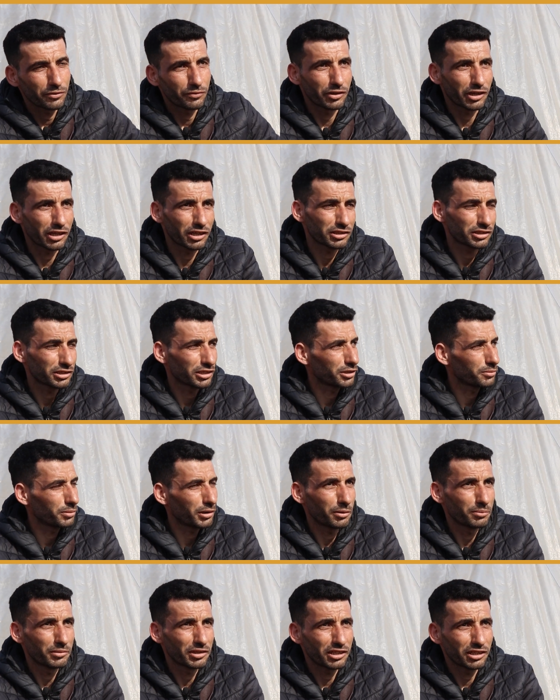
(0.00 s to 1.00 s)
فقدت
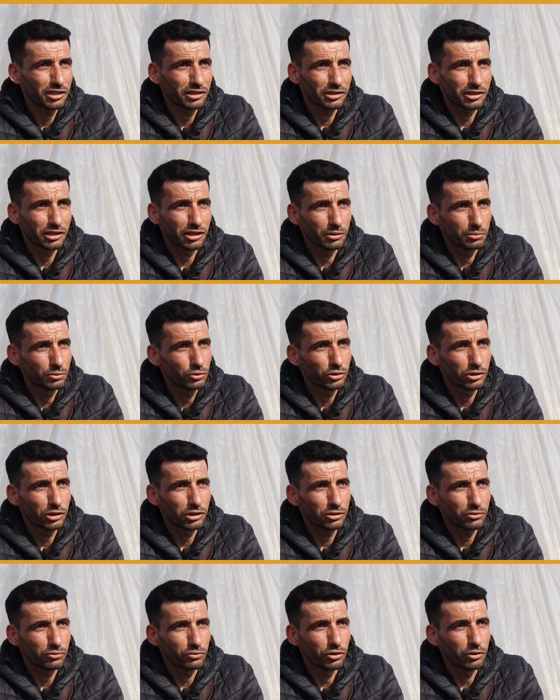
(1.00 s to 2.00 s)
أربع من عائلتي
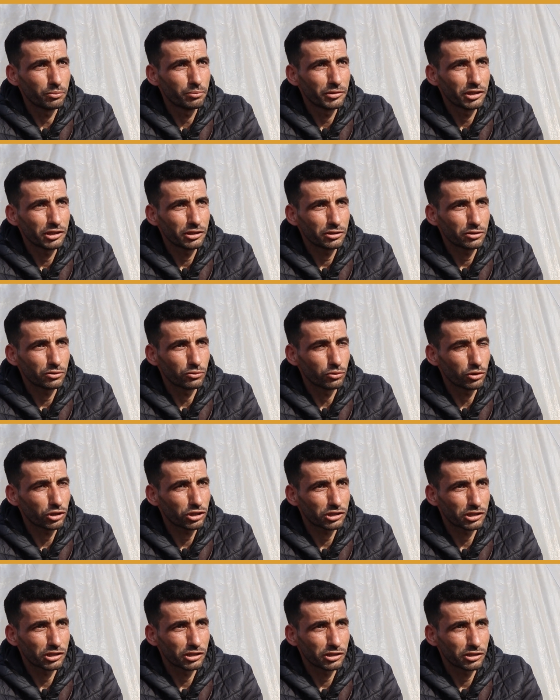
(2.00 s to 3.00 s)
أبوي وأمي
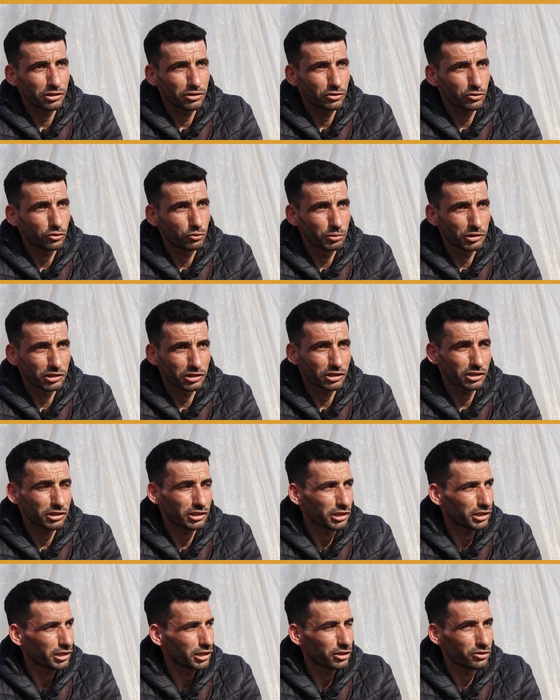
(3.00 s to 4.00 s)
وأختي وبنت
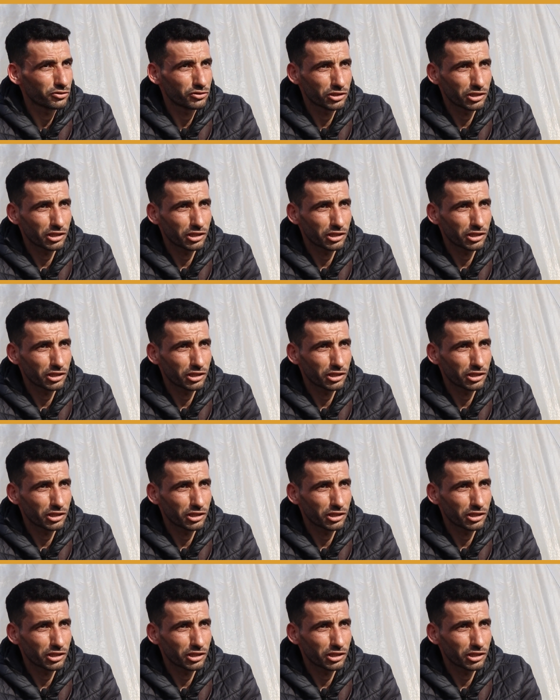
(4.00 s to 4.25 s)
أختي كانوا